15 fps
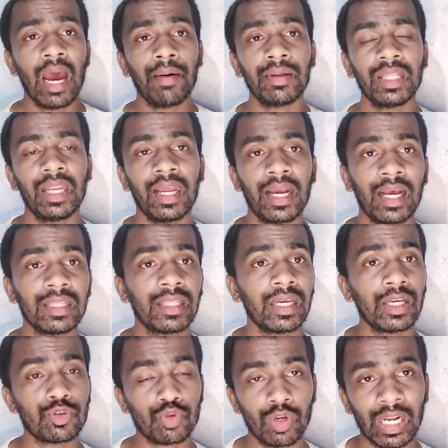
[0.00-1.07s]
আমাদের এখান
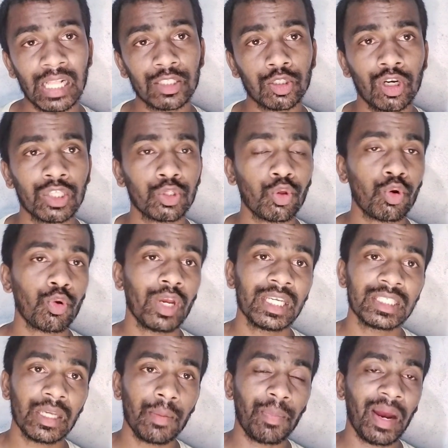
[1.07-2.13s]
থেকে সোনাল চৌহান তো
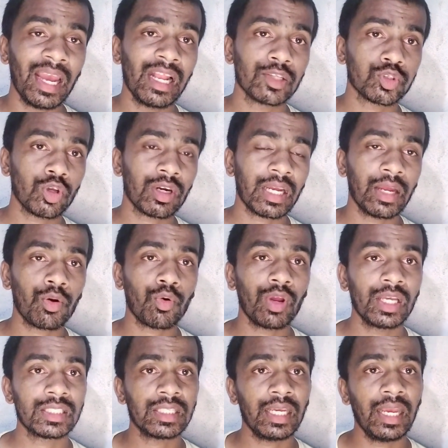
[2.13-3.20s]
রয়েছে পায়েল সরকার
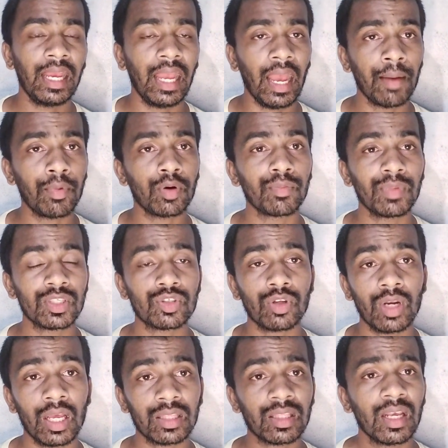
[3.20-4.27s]
রয়েছে এবং
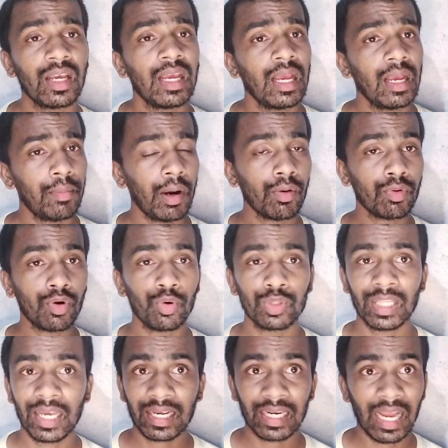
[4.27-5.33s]
বিশ্বনাথ বাবুকেও
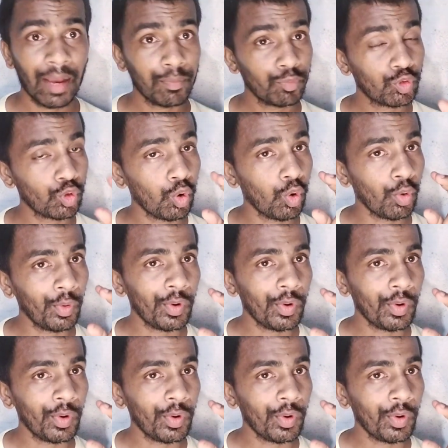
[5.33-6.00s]
দেখলাম তো